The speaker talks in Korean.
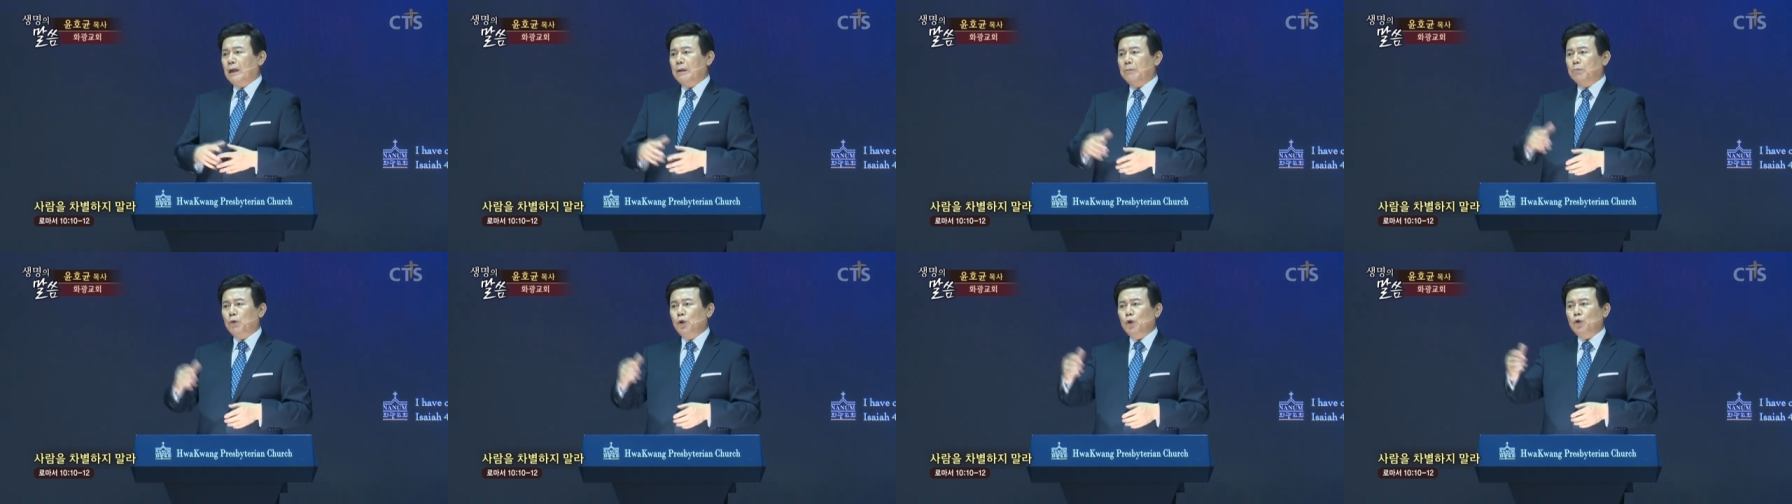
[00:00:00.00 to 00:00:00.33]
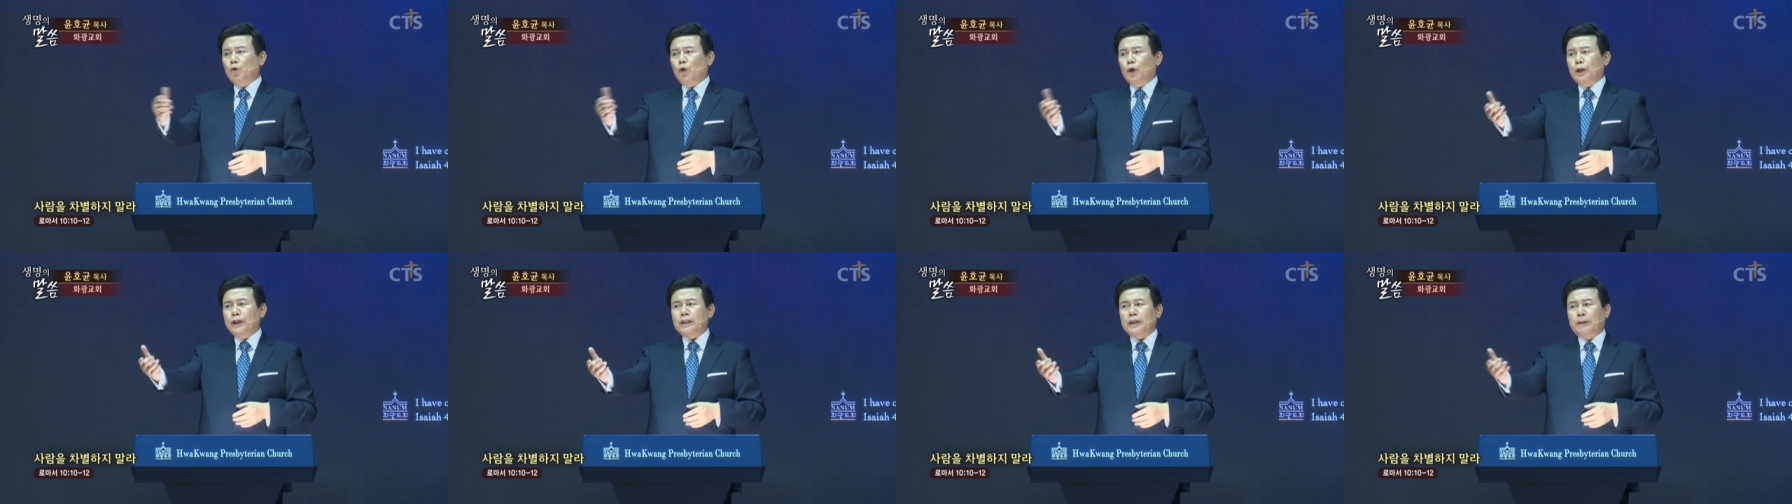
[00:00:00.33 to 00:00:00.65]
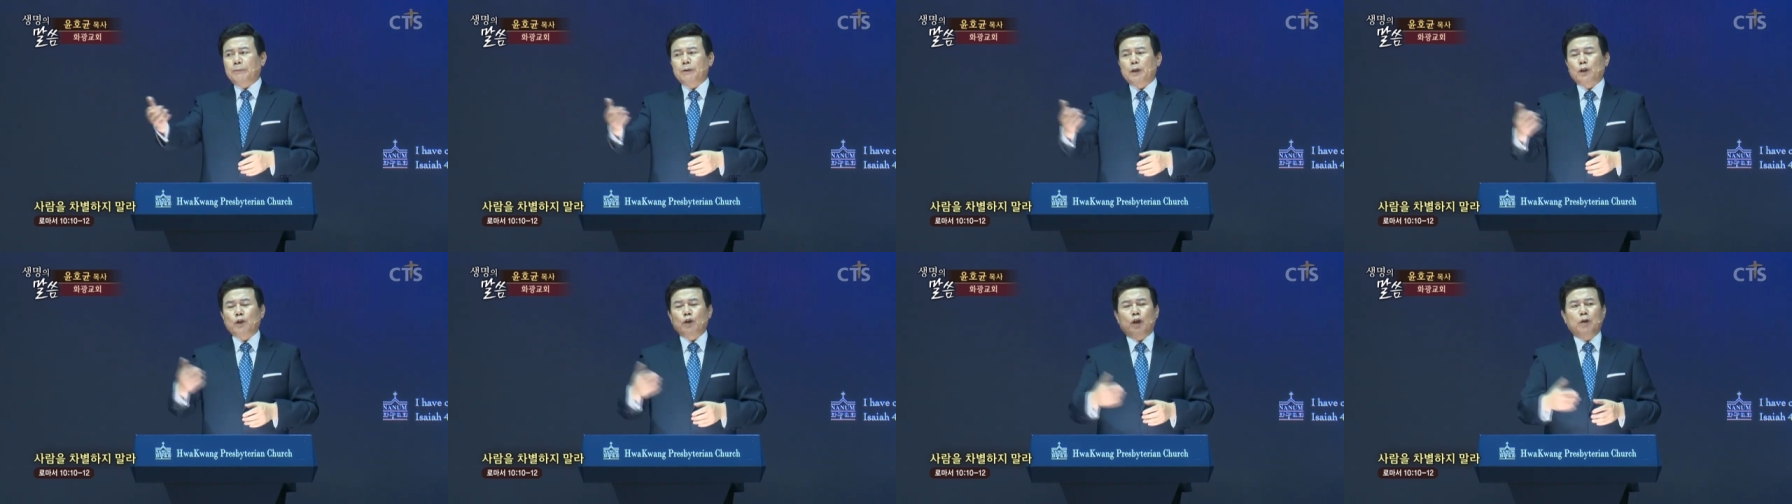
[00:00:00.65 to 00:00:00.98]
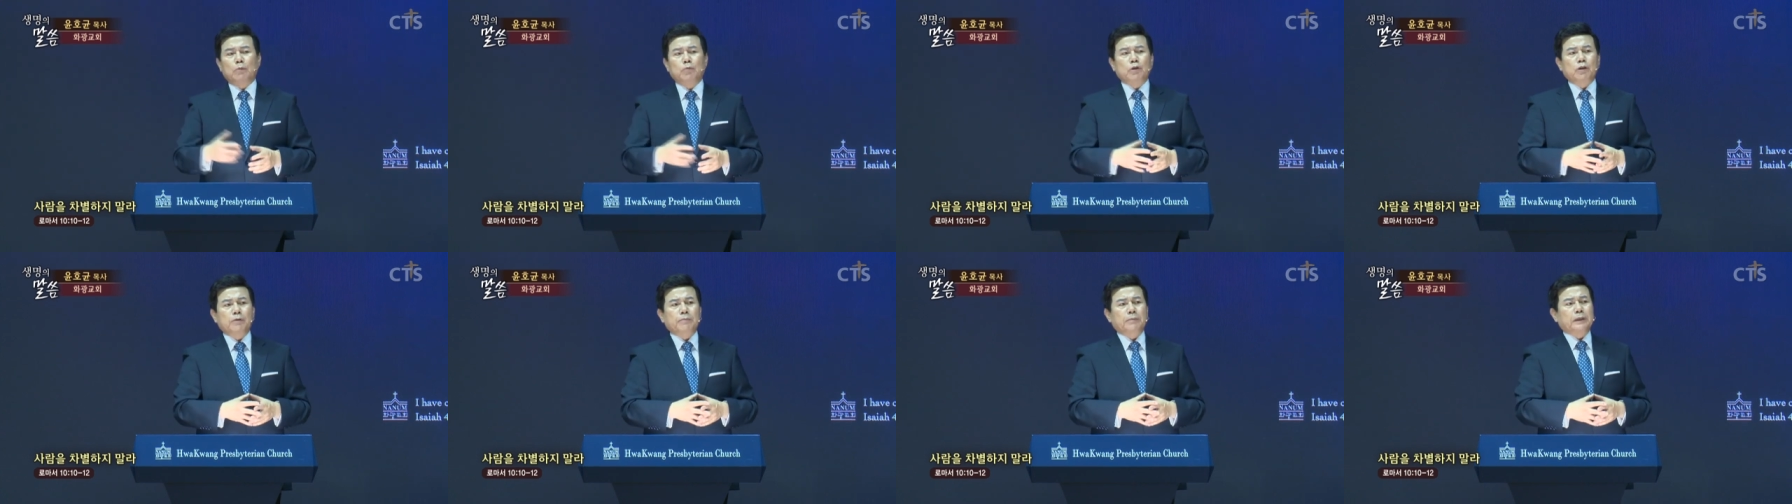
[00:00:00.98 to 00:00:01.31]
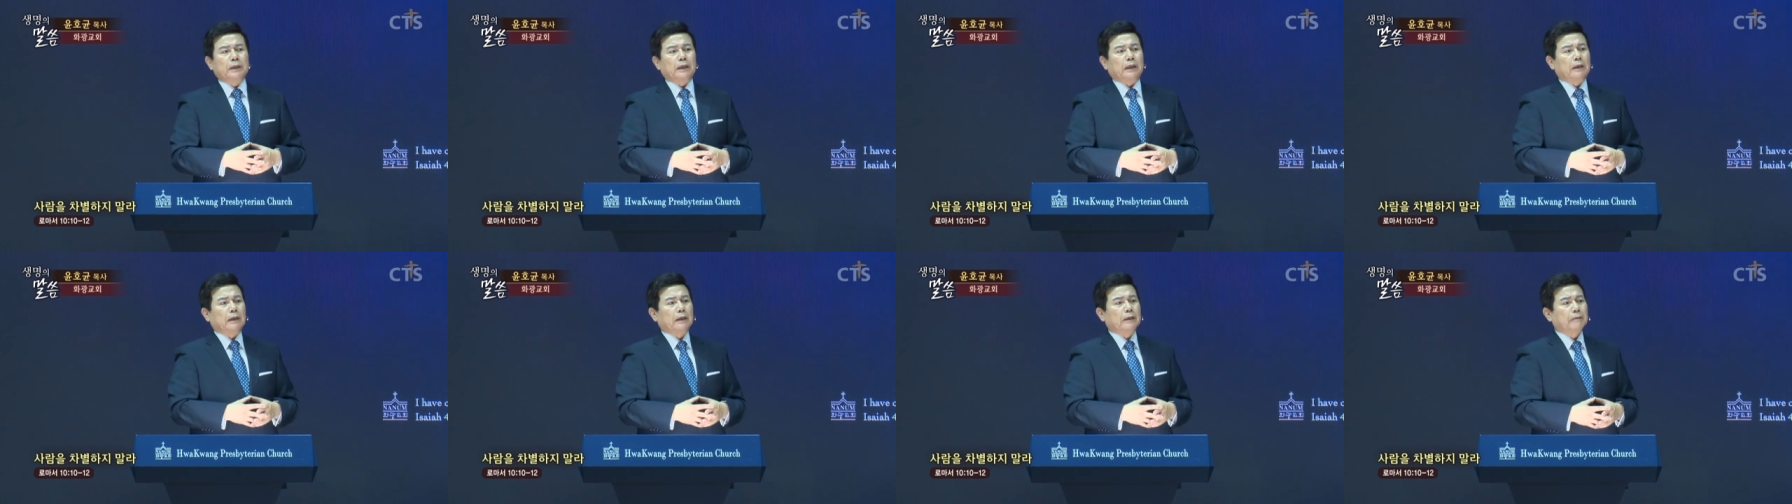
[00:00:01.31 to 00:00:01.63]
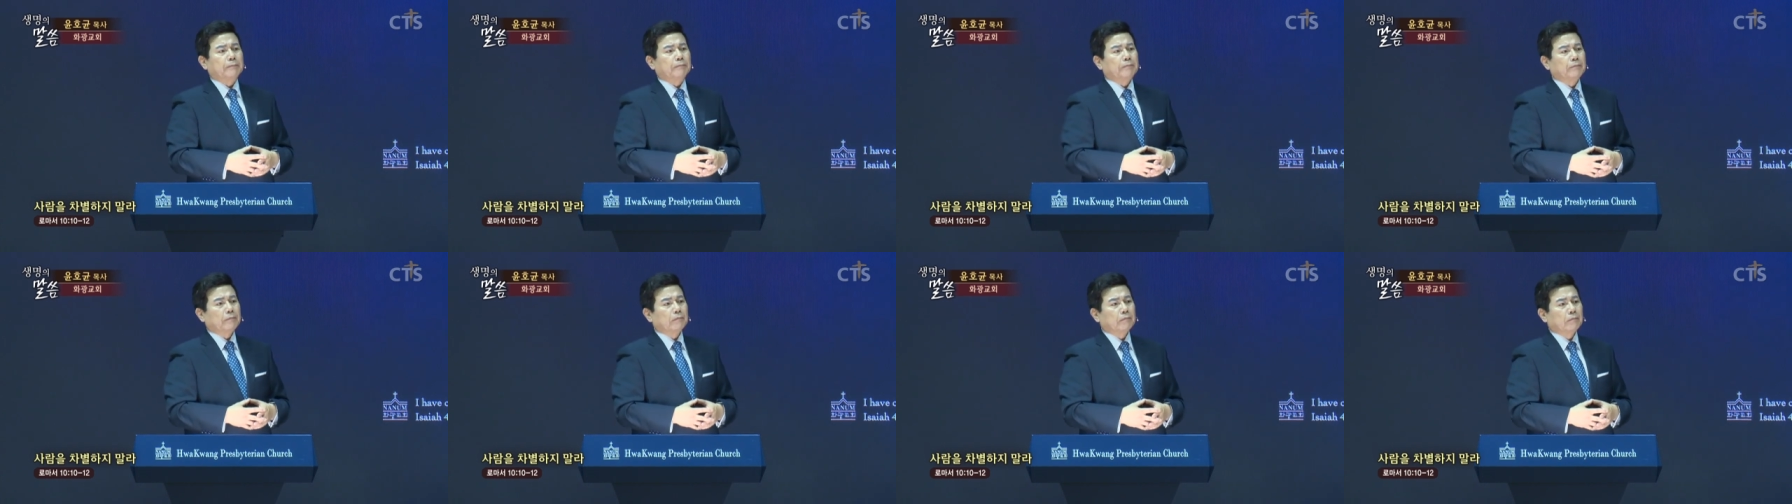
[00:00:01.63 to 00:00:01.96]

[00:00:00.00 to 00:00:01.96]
물고기 잡는 어부입니다.